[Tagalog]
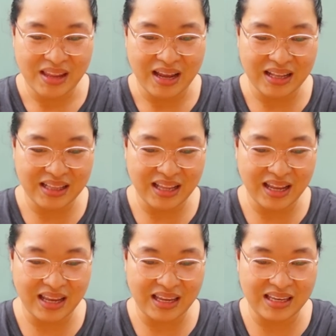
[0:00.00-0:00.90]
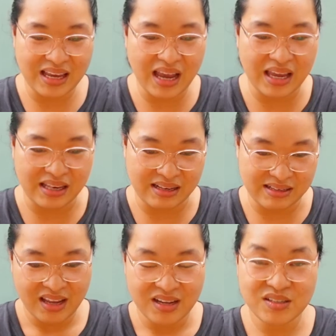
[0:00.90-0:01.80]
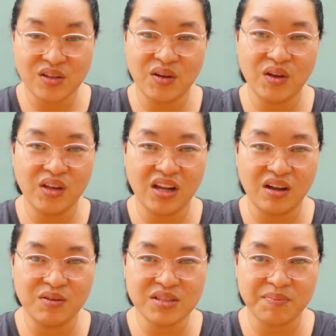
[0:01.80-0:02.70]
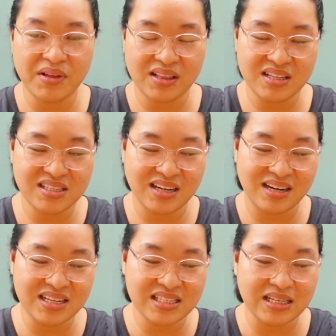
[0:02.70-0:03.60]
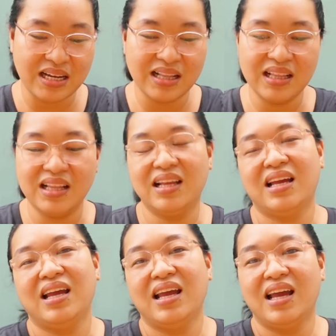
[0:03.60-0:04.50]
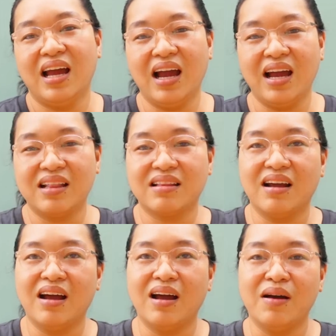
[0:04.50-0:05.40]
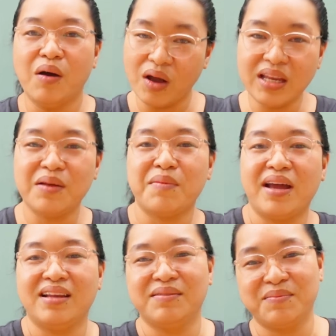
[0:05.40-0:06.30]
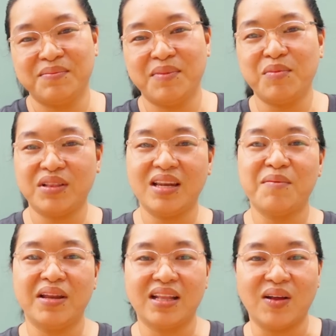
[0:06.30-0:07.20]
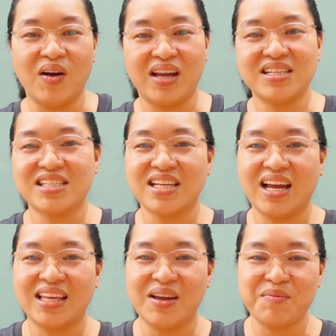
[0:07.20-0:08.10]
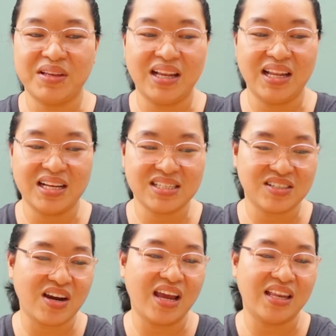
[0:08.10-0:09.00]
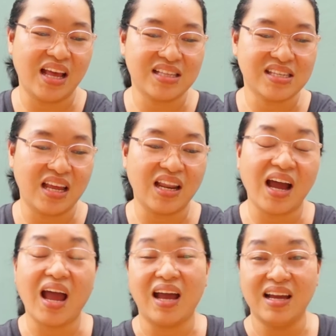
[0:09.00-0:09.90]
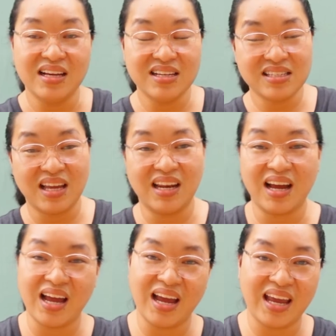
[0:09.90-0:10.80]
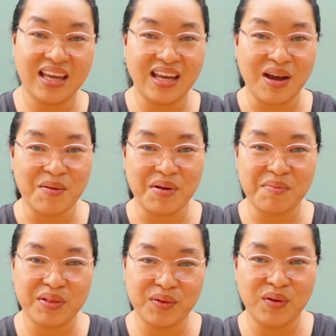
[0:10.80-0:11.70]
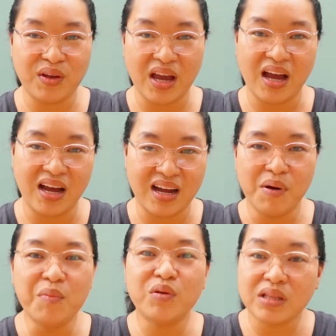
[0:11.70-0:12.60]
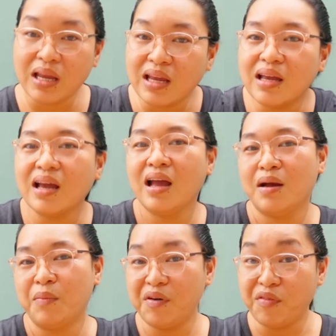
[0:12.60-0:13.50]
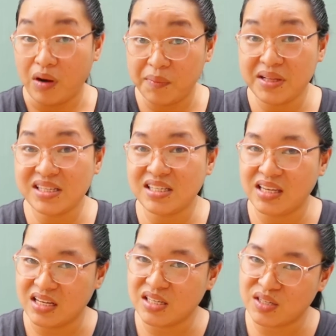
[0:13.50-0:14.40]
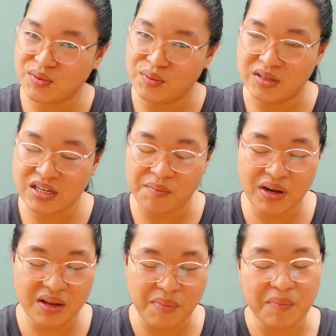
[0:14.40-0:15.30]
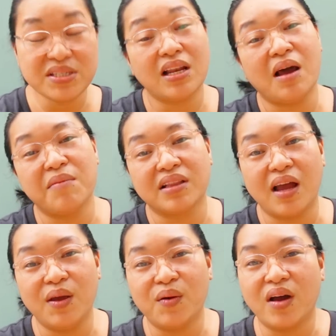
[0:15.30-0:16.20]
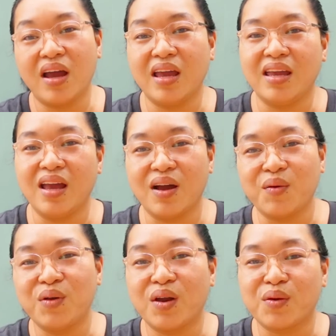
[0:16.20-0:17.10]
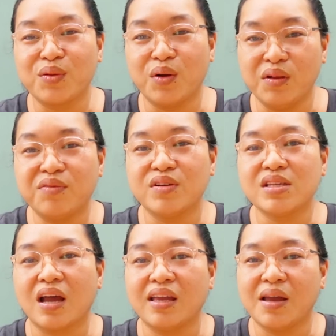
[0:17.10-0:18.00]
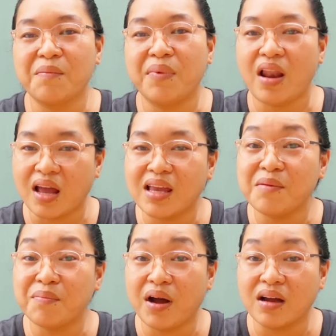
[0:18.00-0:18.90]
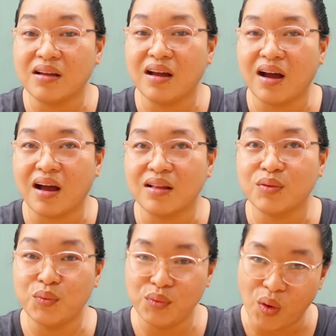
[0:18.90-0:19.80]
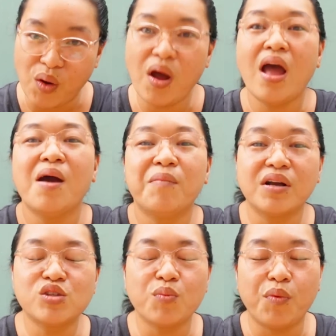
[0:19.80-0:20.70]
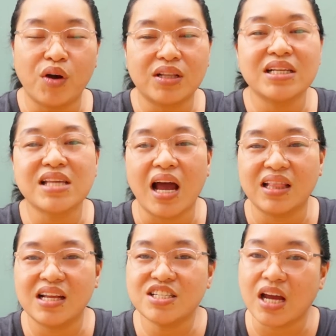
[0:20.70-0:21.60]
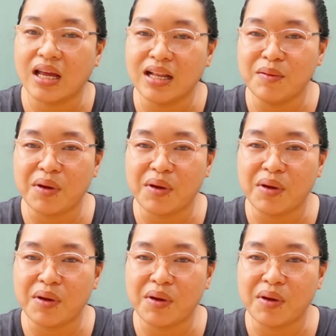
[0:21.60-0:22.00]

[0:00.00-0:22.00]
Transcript: At ayan. So yun, nakausap natin si Crystal. At uh, okay naman. Mabuti naman at okay siya sa kanyang piniling strand. At sana nga sana nga ay uh, magpatuloy ang mabuting performance niya sa school. Siyempre, nagpapasalamat tayo kay uh, Kuya Rodolfo sa kanyang palaging pagtulong, uh, pagsuporta sa ating channel.